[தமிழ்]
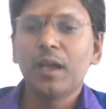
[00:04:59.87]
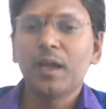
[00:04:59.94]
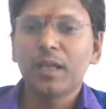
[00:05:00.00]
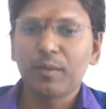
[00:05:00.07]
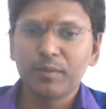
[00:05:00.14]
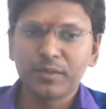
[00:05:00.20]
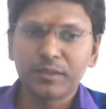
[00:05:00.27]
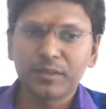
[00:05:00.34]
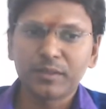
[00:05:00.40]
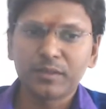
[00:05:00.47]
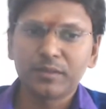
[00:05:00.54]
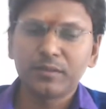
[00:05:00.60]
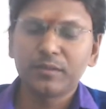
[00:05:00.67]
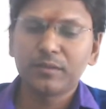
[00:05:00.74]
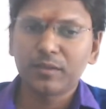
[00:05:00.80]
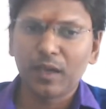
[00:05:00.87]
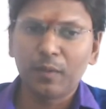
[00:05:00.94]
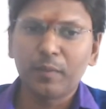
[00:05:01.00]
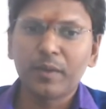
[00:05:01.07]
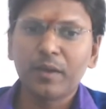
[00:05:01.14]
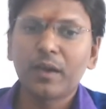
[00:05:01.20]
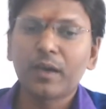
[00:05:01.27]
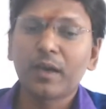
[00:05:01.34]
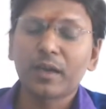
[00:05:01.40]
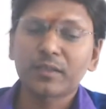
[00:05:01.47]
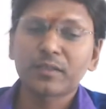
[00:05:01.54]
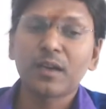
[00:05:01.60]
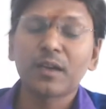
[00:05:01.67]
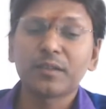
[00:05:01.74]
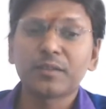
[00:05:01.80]
எமது தாழ்மையான
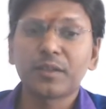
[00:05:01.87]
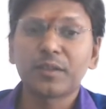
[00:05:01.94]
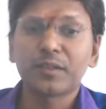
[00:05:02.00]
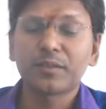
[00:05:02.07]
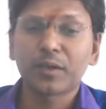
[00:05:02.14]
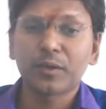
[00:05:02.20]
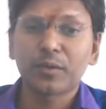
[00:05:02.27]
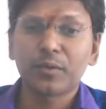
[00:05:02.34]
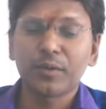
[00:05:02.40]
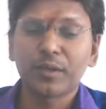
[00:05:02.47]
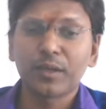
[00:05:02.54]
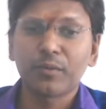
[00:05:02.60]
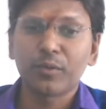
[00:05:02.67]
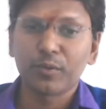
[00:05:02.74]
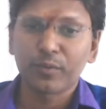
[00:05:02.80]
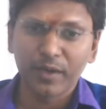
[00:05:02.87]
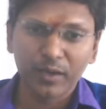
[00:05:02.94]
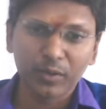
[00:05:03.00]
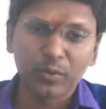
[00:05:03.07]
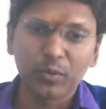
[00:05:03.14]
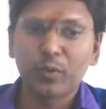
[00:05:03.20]
அரசாங்கத்திற்கு தரக்கூடிய ஒரு வேண்டுகோள்